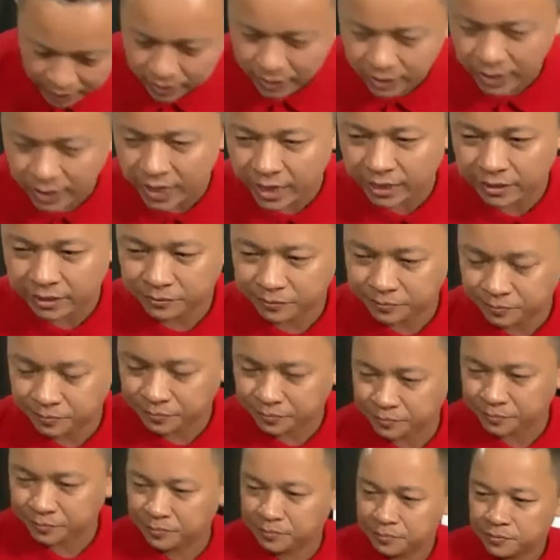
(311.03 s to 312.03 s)
ngân hàng
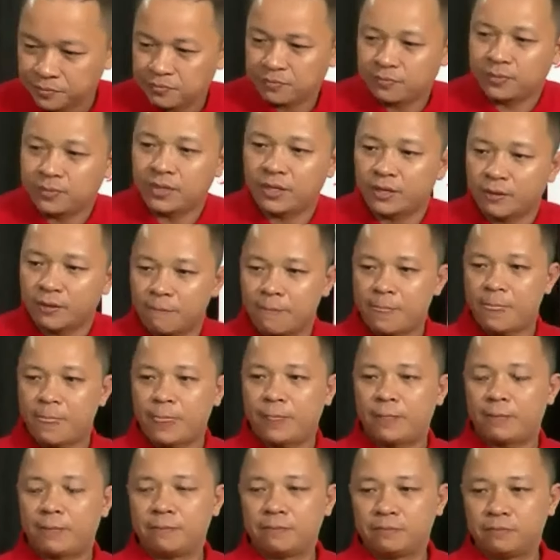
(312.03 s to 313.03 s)
nó nặng bụng
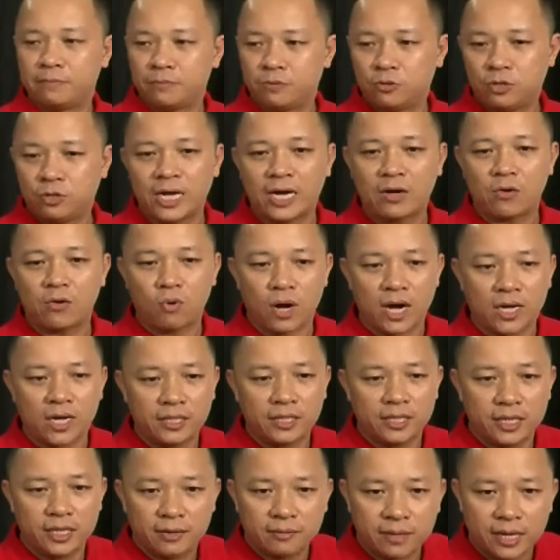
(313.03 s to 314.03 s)
á nó nặng quá
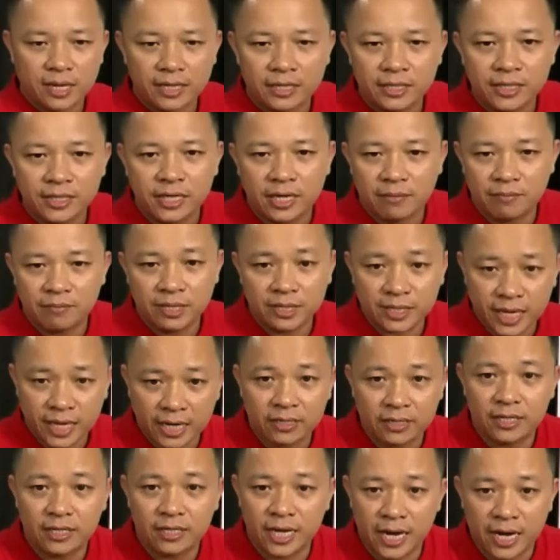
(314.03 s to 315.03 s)
thì em, anh nghĩ là em nên
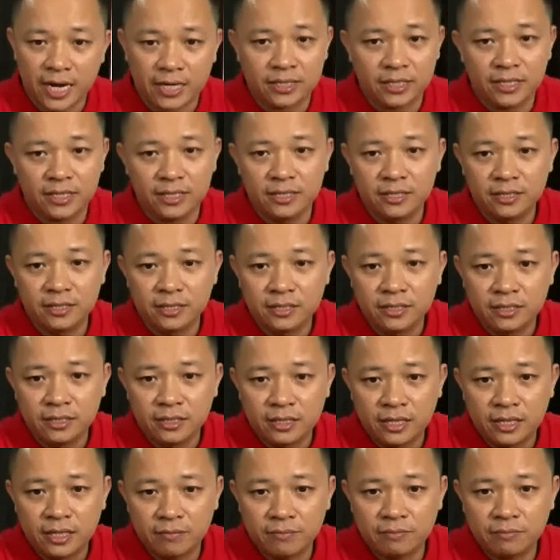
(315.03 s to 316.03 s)
cắt ngân hàng đi
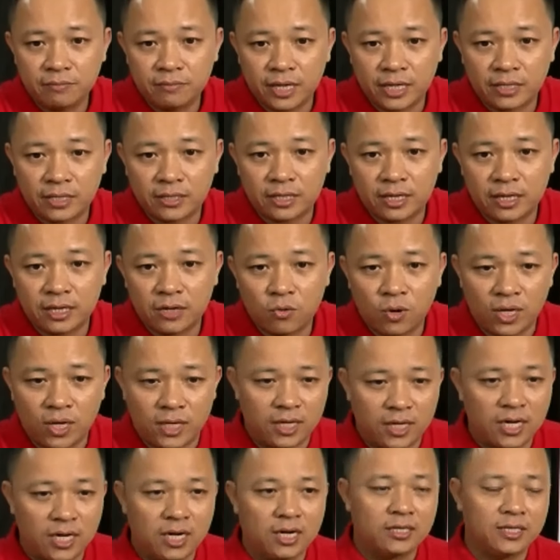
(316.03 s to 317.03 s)
em cắt cái
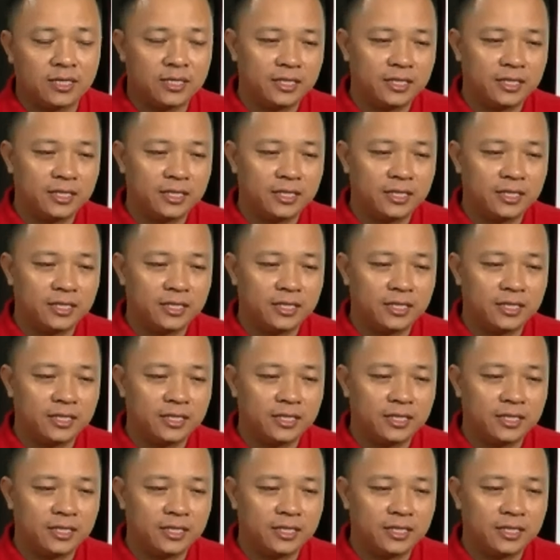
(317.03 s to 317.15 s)
khoản nợ này